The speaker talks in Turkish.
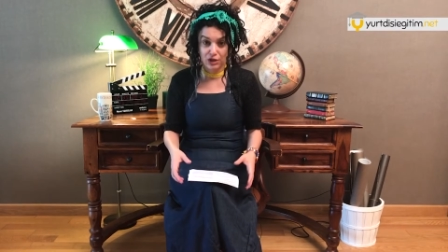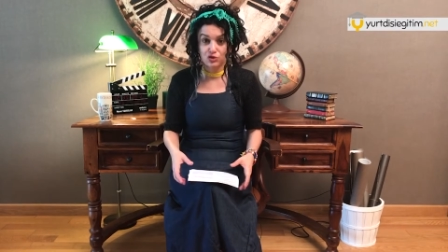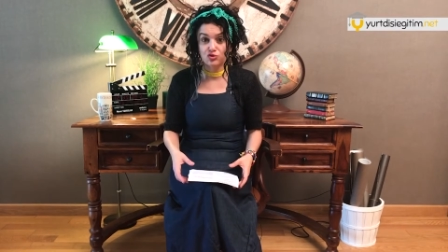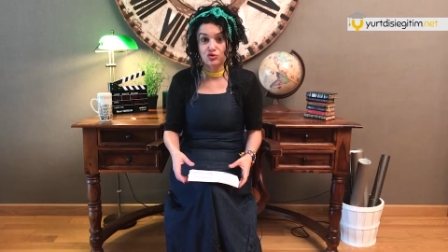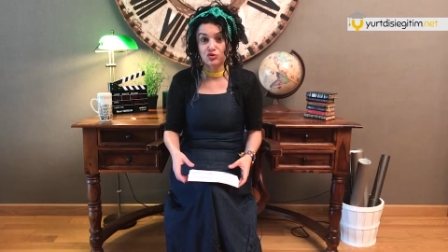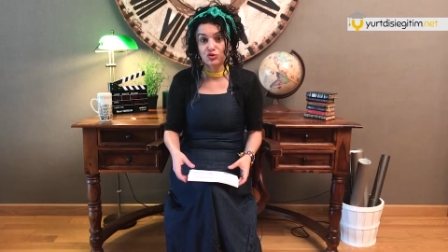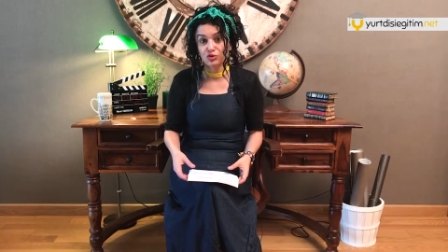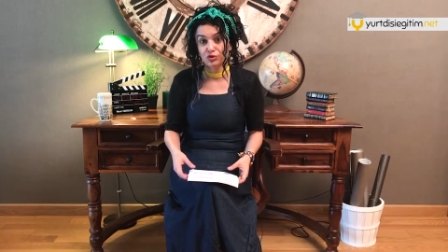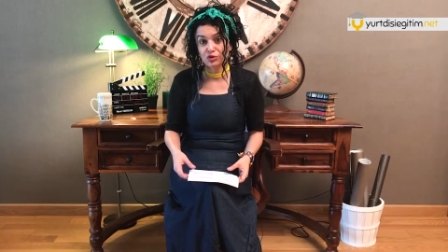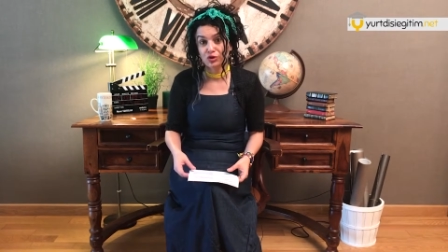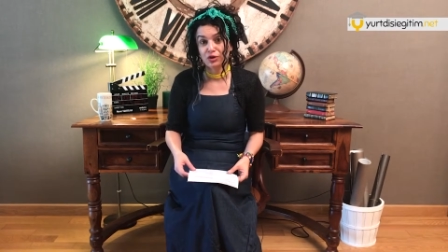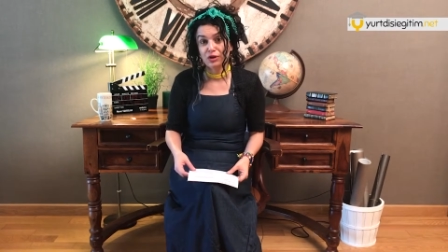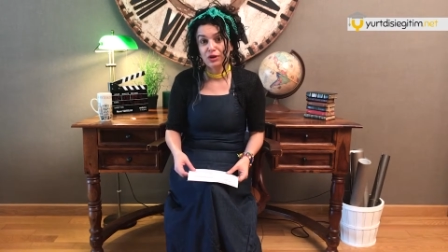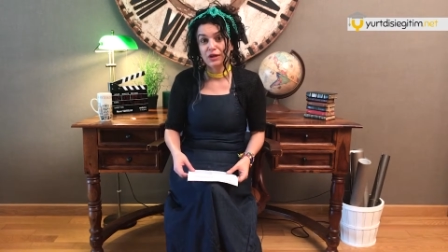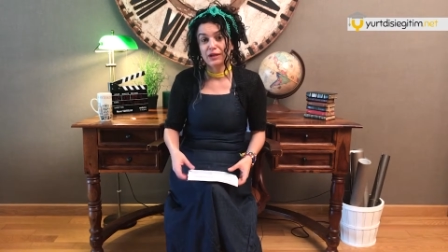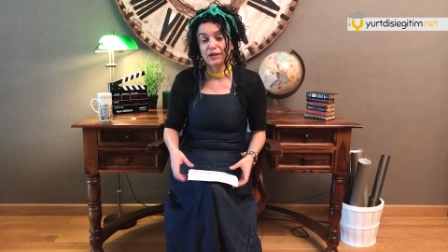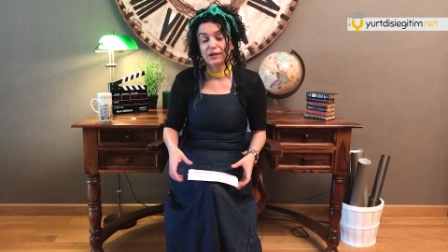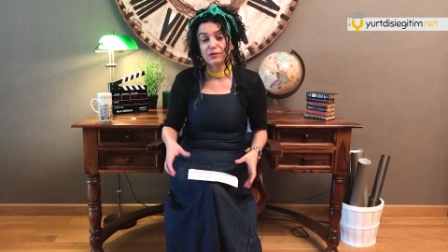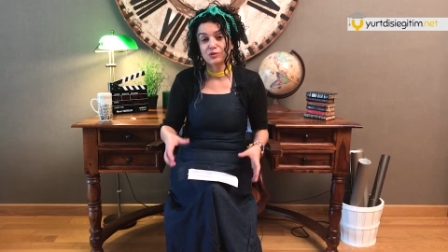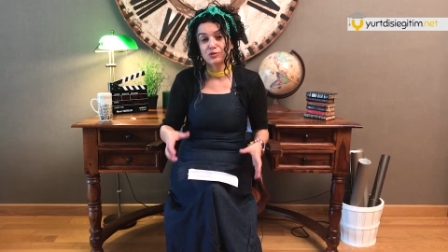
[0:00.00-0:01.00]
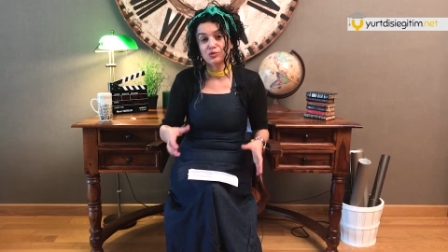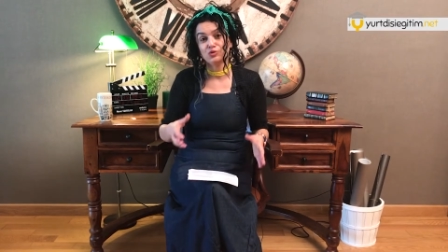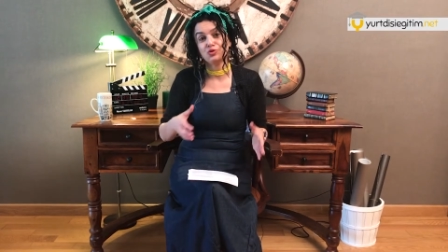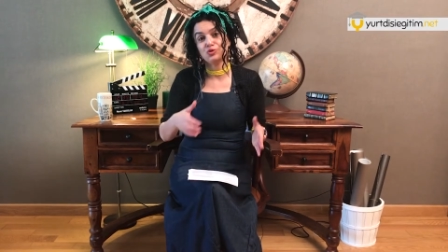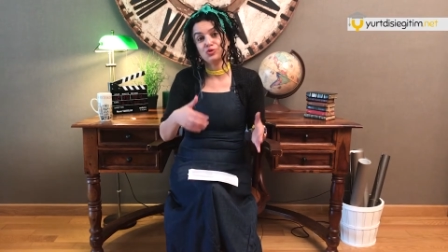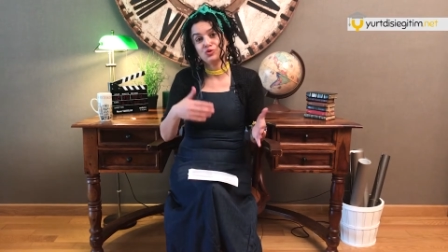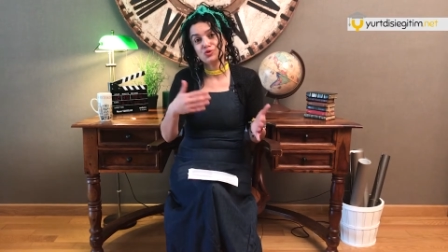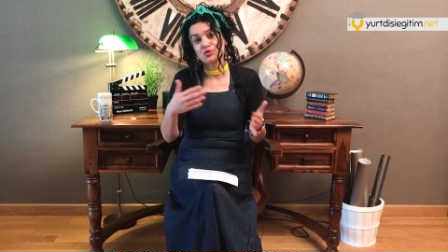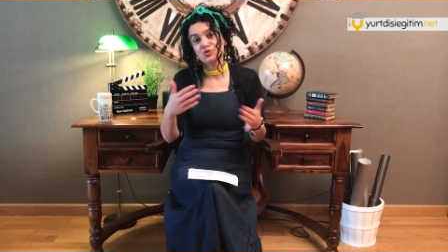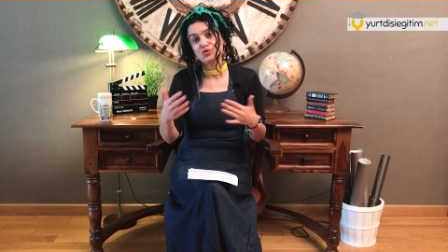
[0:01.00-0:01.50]
Çünkü
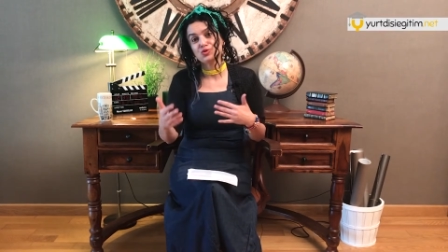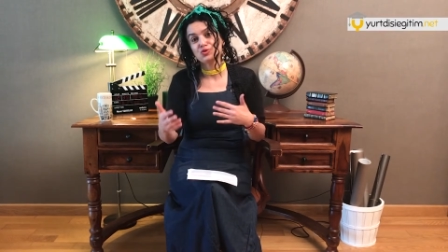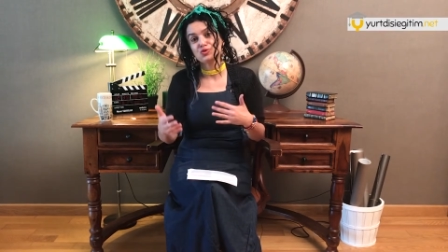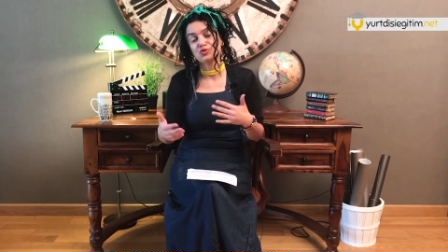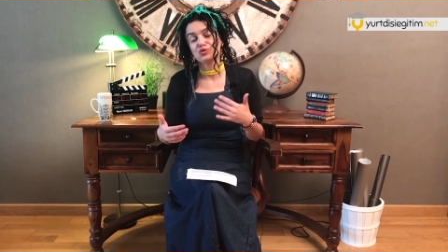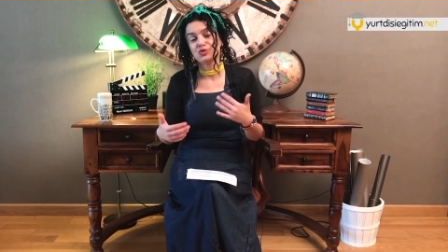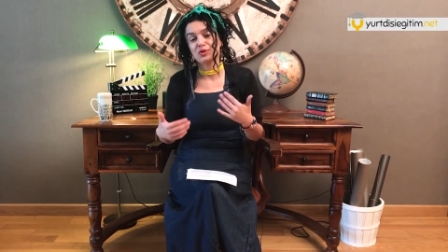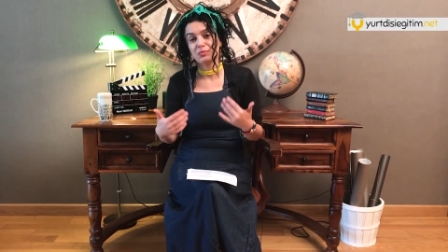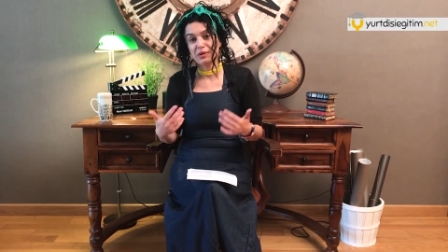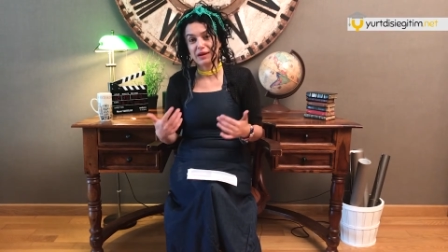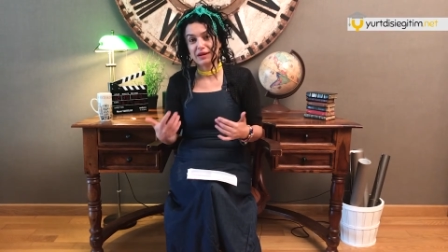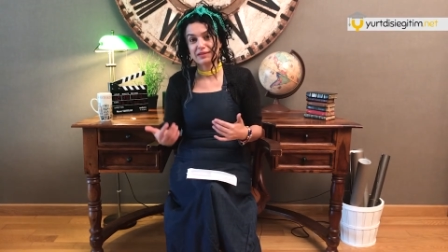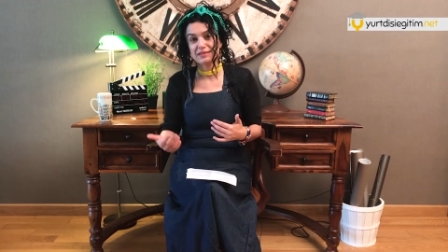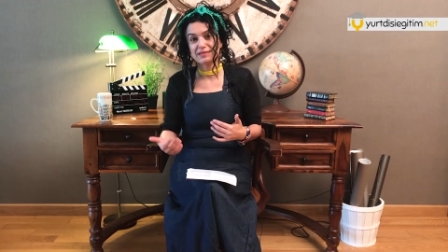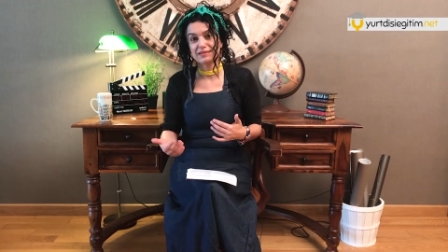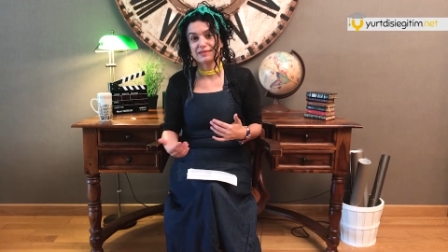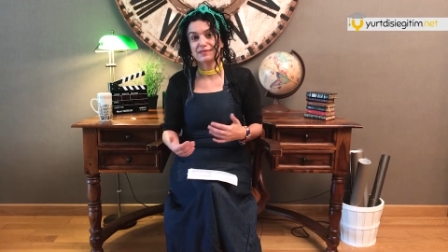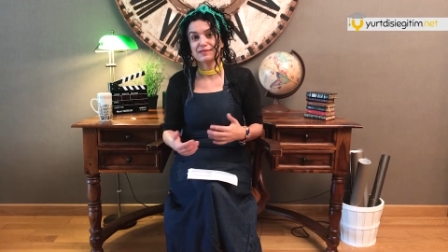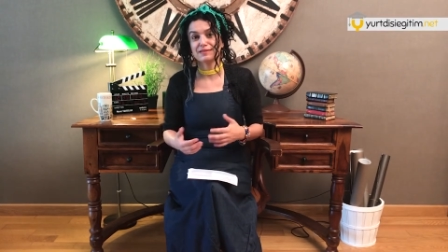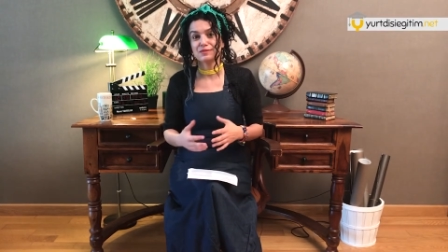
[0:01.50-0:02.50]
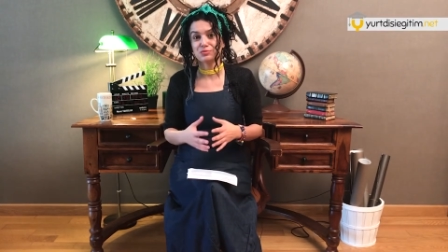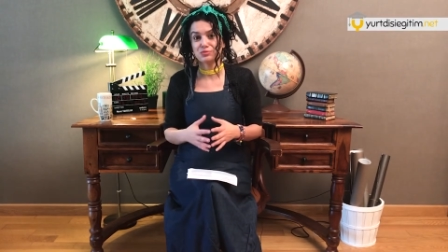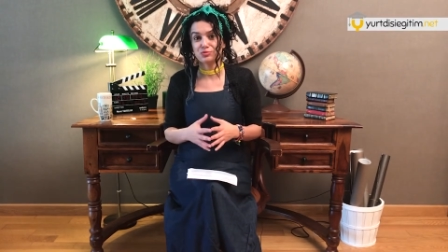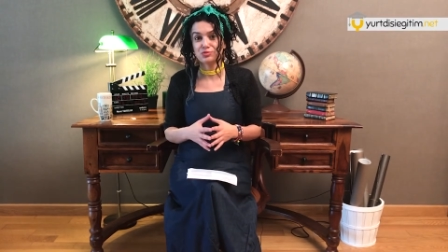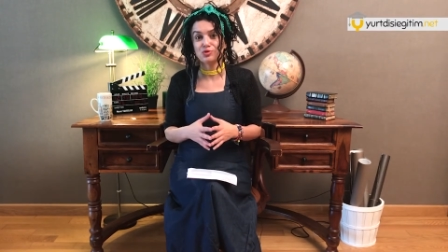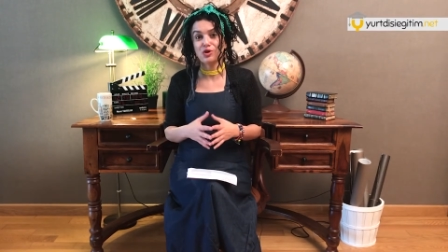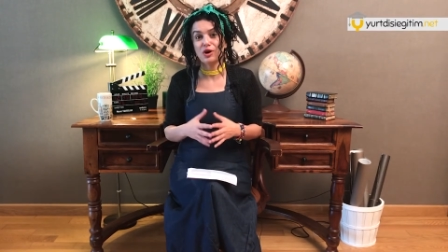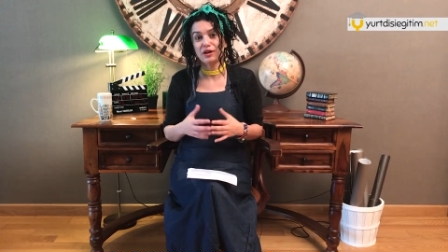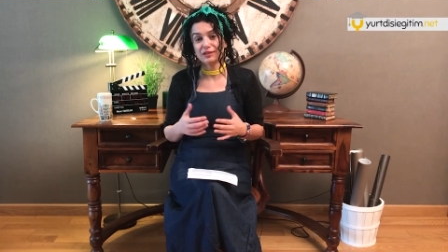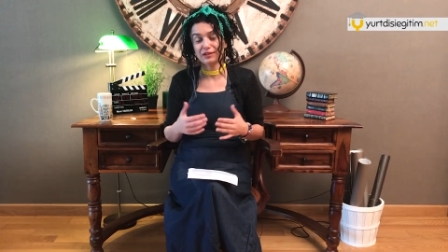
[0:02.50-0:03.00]
günün sonunda baktığınızda
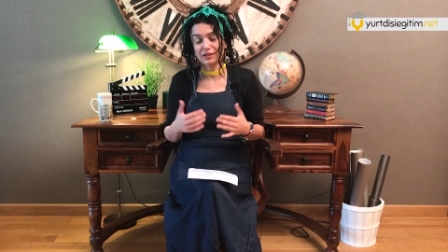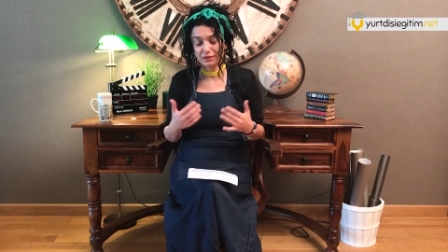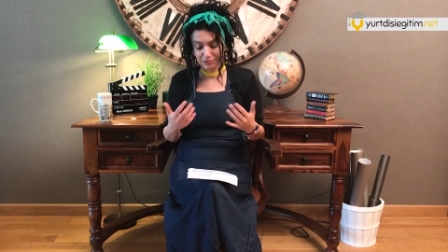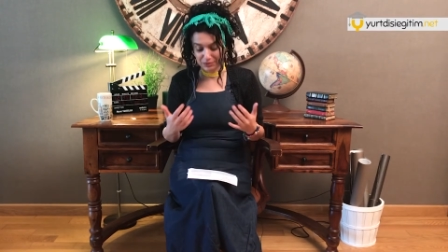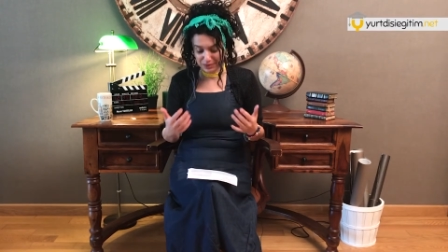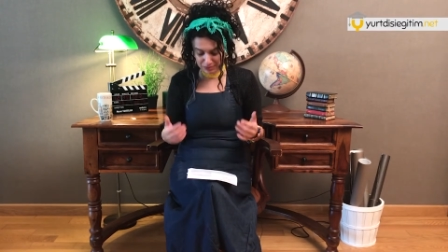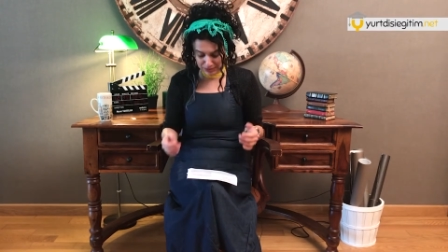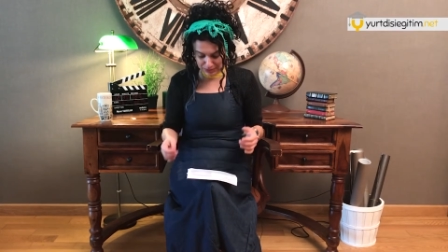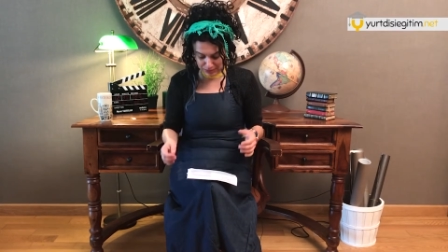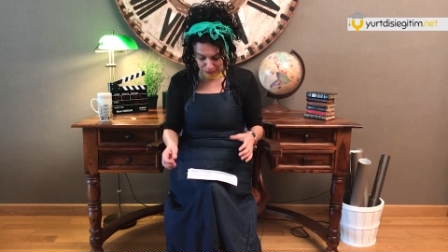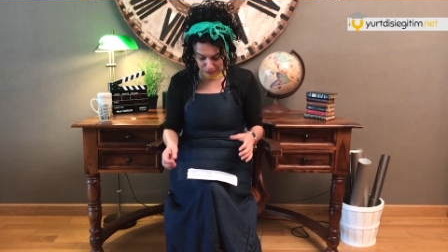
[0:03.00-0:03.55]
bu anlamda bile